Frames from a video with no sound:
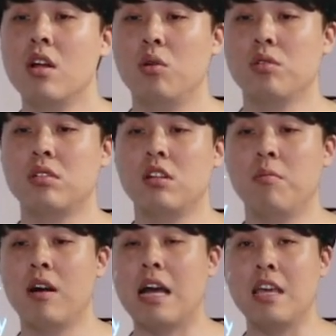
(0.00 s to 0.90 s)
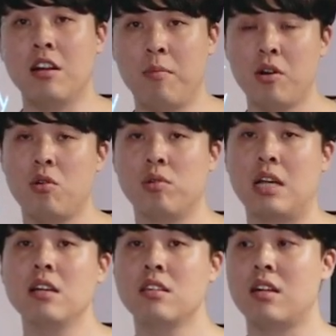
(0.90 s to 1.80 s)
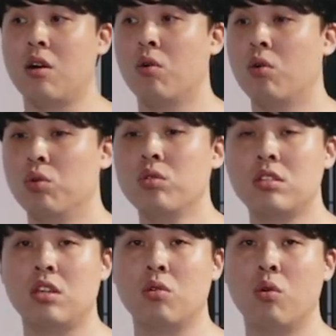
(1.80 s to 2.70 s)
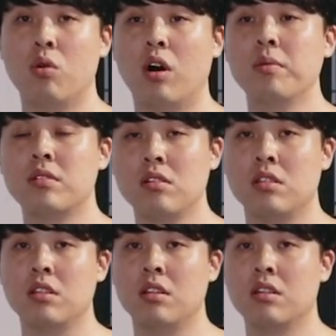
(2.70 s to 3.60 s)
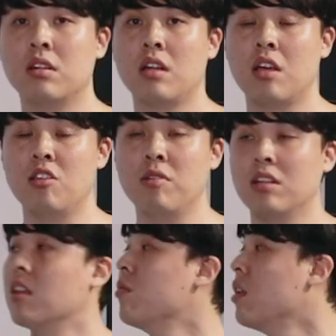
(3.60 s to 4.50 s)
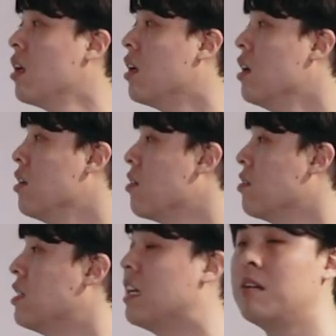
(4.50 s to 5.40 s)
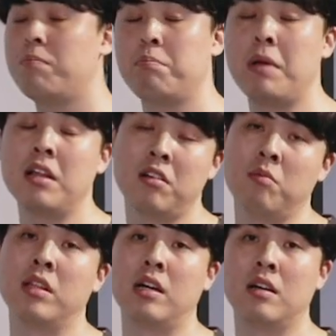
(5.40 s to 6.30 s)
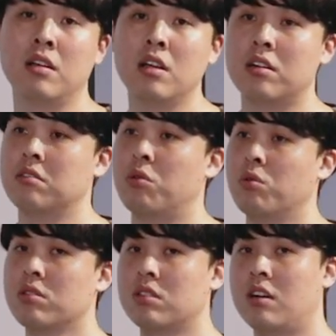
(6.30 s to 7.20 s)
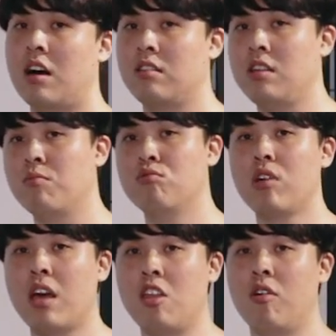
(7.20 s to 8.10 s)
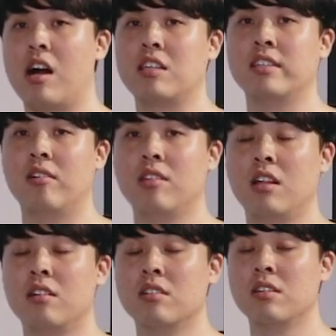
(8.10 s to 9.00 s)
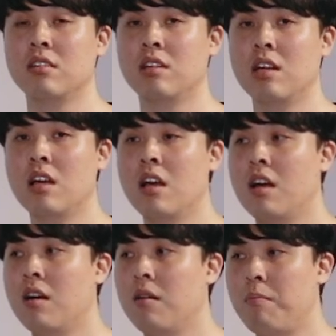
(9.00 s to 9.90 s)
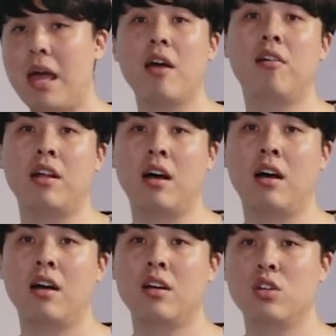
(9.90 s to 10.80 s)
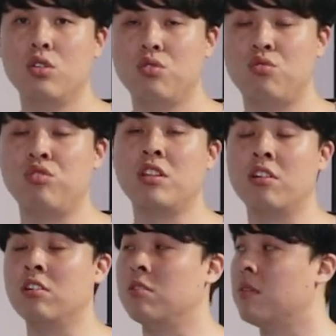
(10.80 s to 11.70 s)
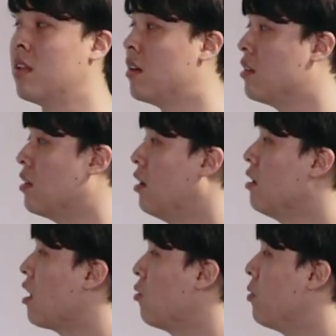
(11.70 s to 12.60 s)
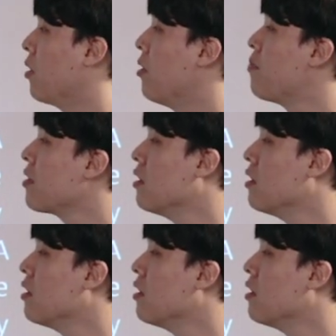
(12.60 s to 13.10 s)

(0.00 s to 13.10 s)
로스트는 뭔가 잃어버리고 상실하고 놓치고 없어지는 그런 개념이기 때문에 여기서는 살을 빼는 겁니다. 그래서 로스트가 뒤에 무게 개념과 같이 나온다는 것은 빼거나 줄이는 것입니다. 그래서 계속 볼게요.